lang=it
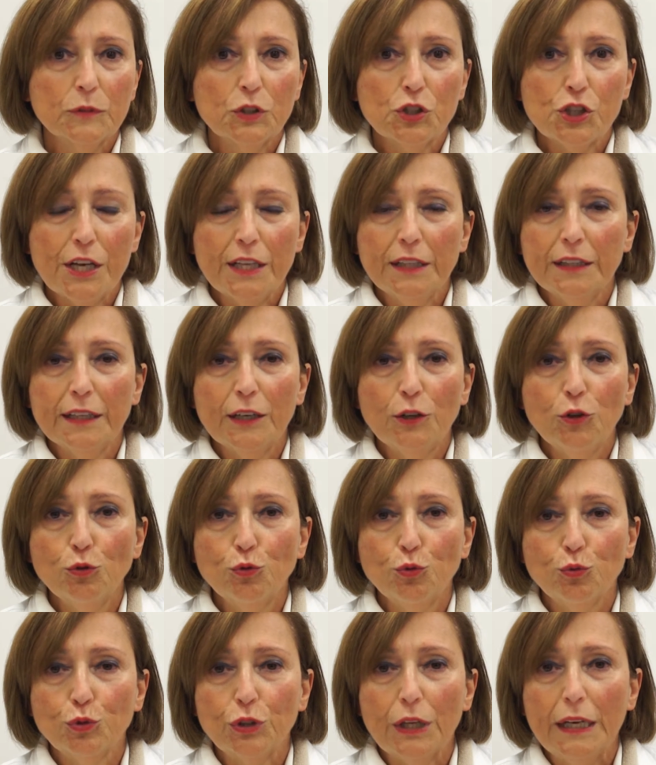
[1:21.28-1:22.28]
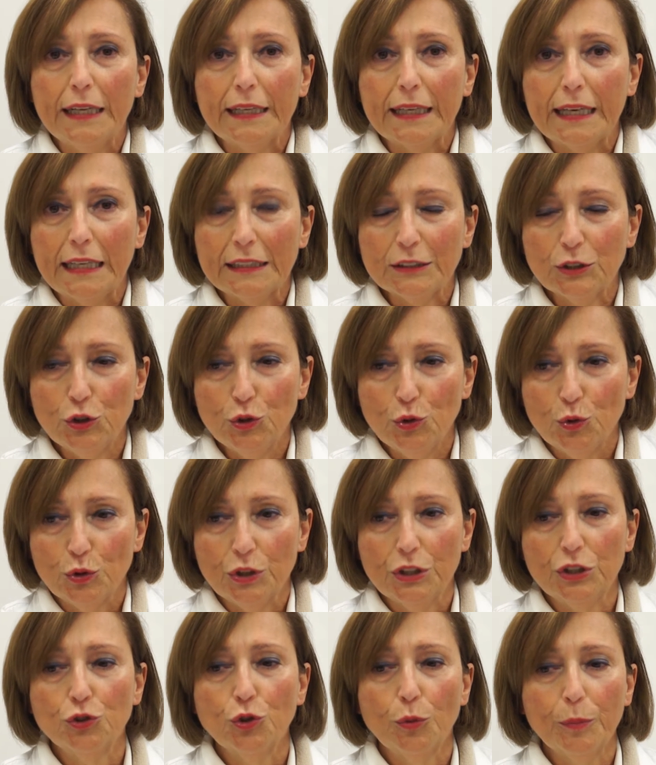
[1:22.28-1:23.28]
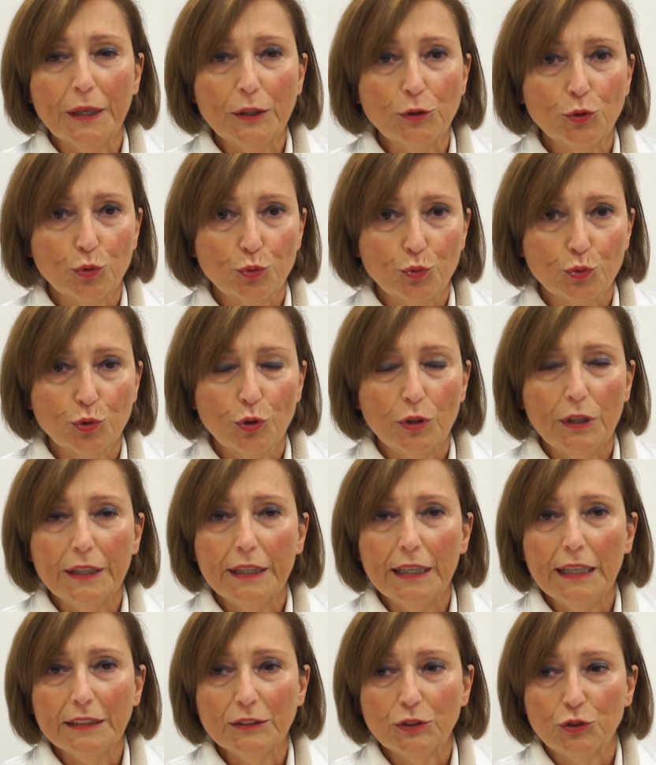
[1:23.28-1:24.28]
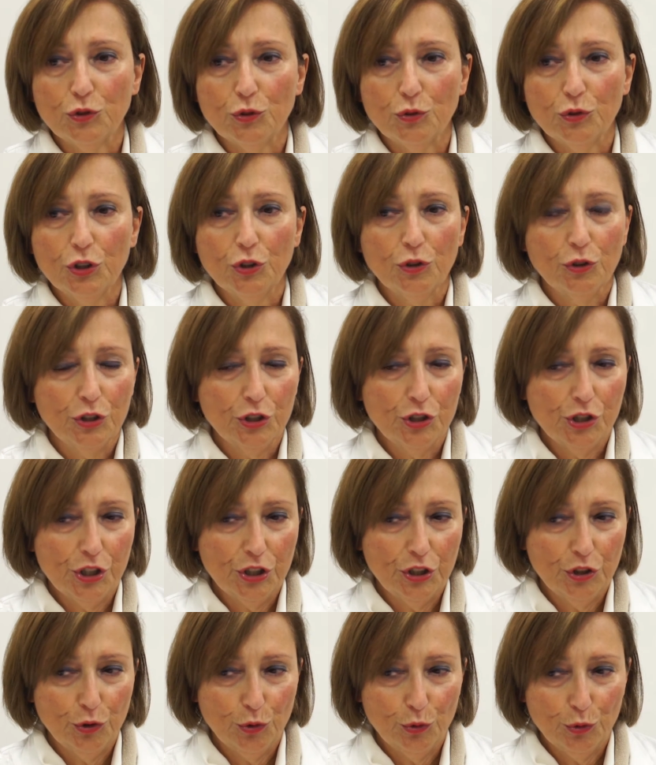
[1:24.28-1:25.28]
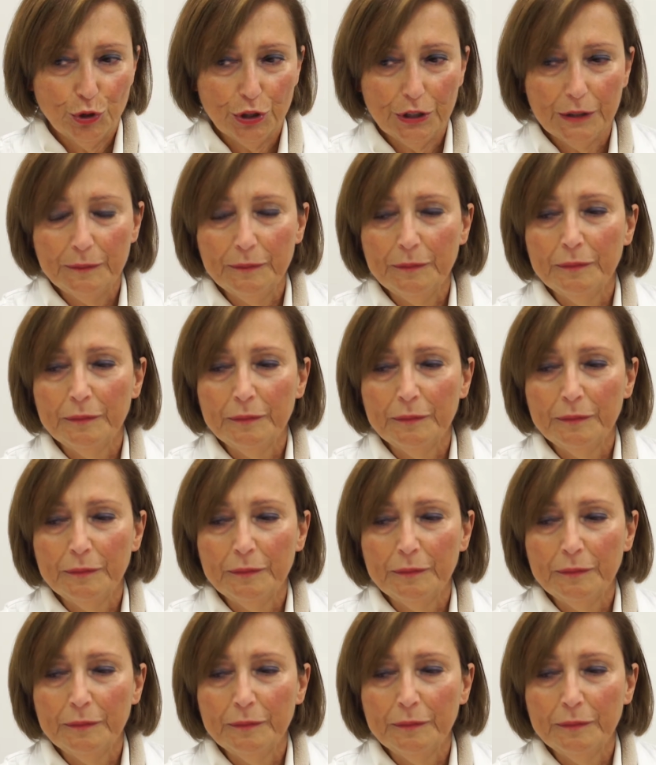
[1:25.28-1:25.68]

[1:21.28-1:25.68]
c'entrano tutte le relazioni, soprattutto le relazioni con i genitori.